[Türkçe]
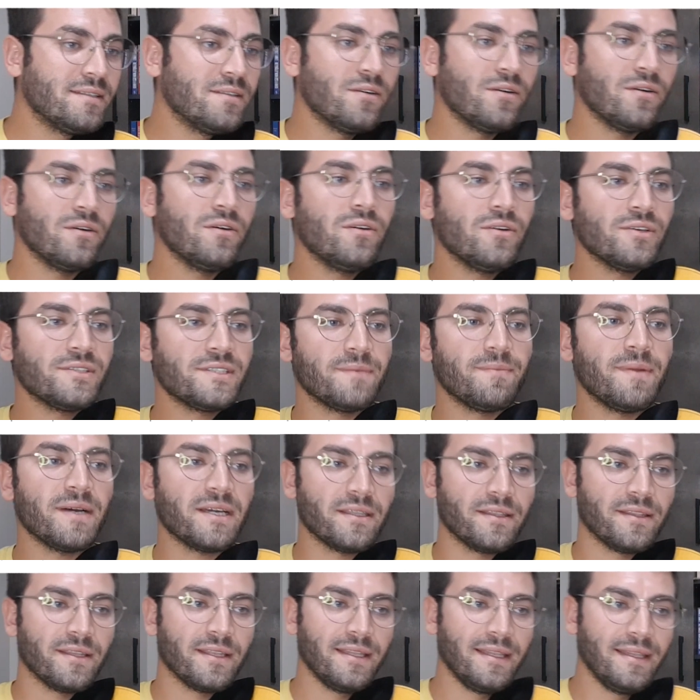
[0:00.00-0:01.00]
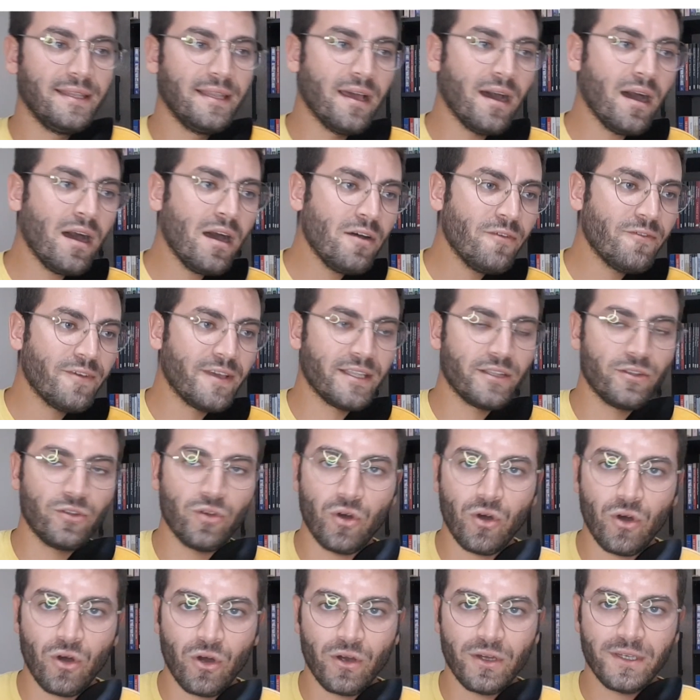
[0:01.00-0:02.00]
do, si. Bakın la ve
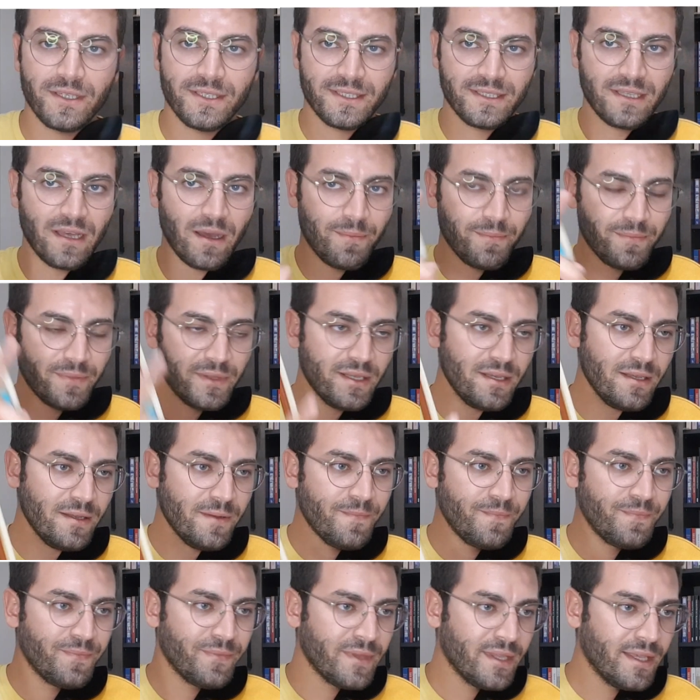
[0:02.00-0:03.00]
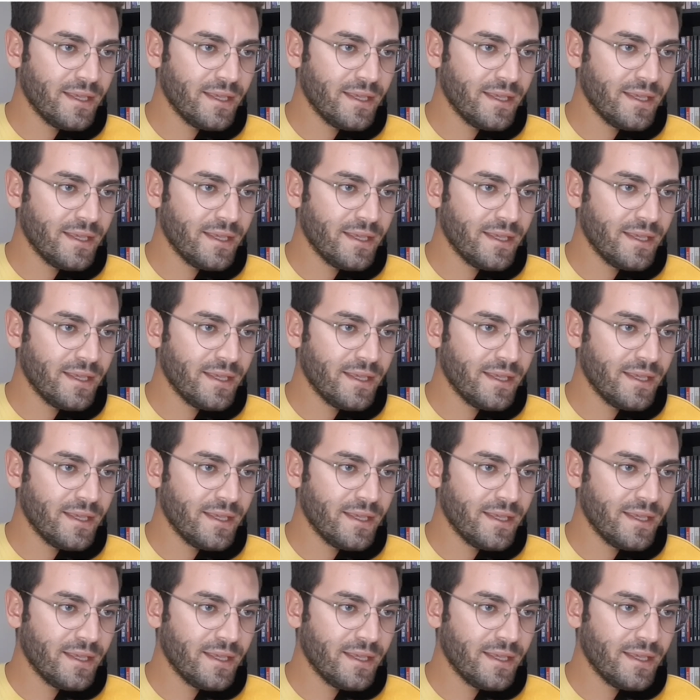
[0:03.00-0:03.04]
do saplı.